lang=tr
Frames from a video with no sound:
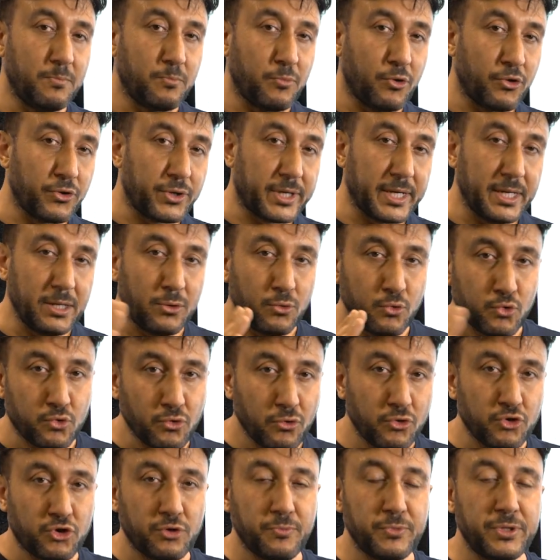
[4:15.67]
bölgenin
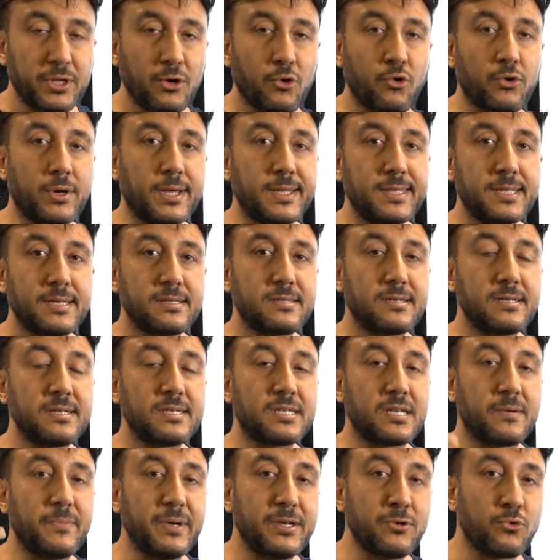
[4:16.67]
yüz ölçümüne
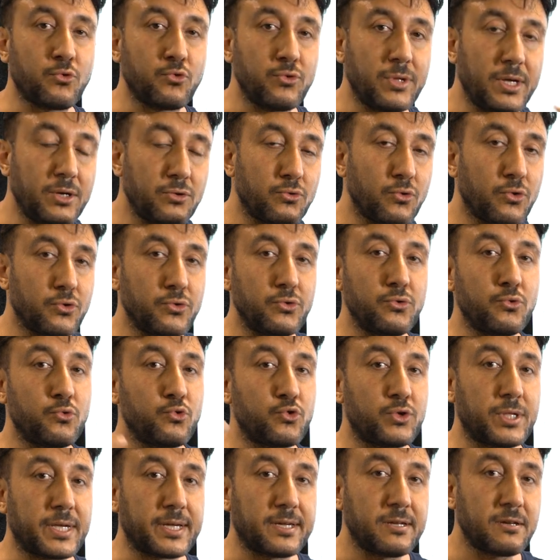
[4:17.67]
oranladığın zaman Güneydoğu'nun
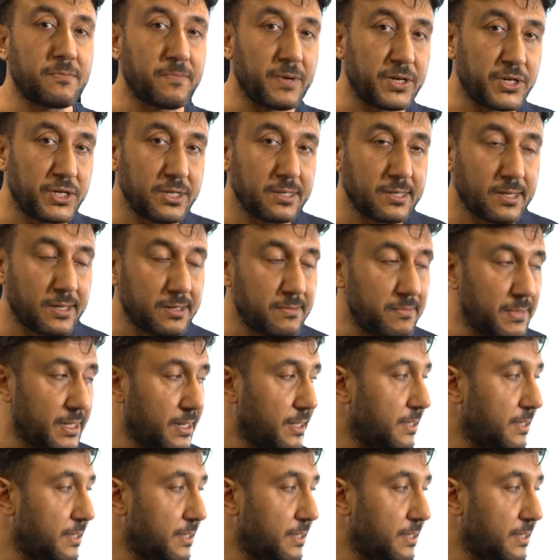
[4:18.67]
%45'i tarım